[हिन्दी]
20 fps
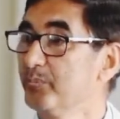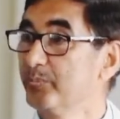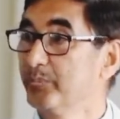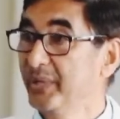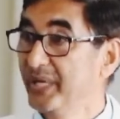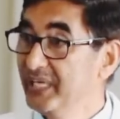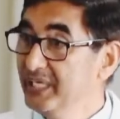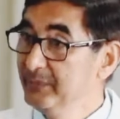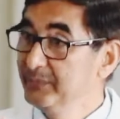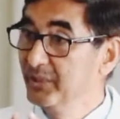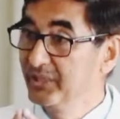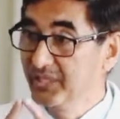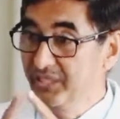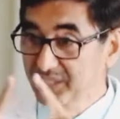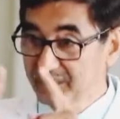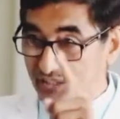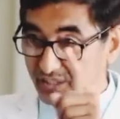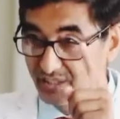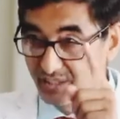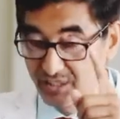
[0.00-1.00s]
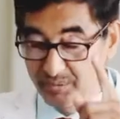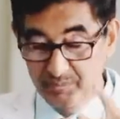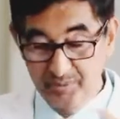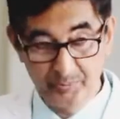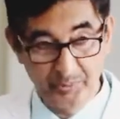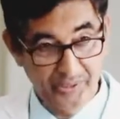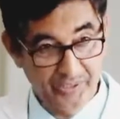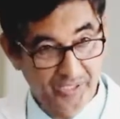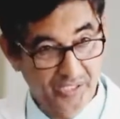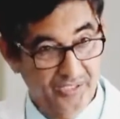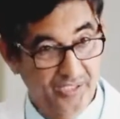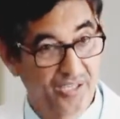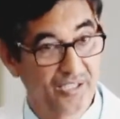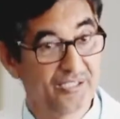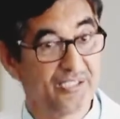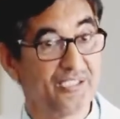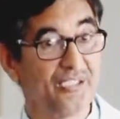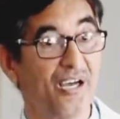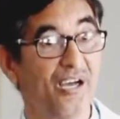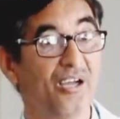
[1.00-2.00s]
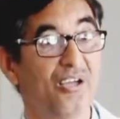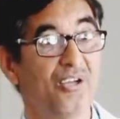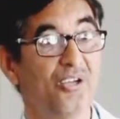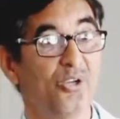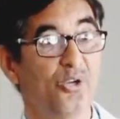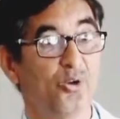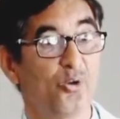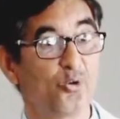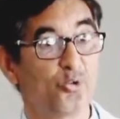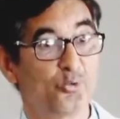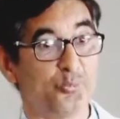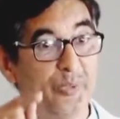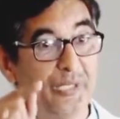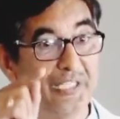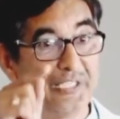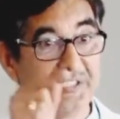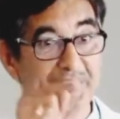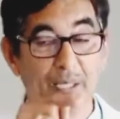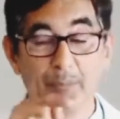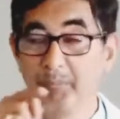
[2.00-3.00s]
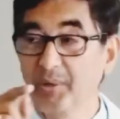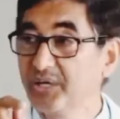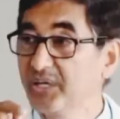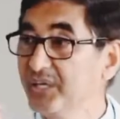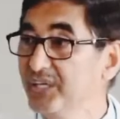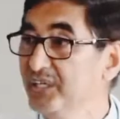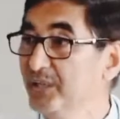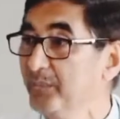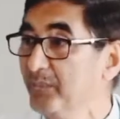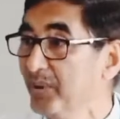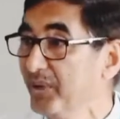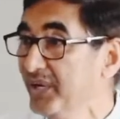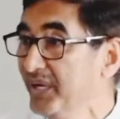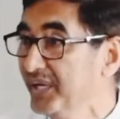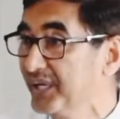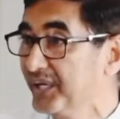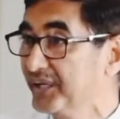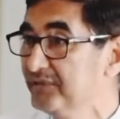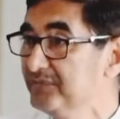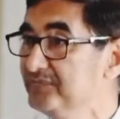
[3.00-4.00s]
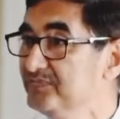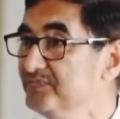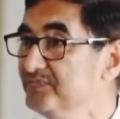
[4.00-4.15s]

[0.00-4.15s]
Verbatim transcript: पहली बकरी के गले में फट्टा टांग दिया और उस पर लिख दिया बकरी नंबर एक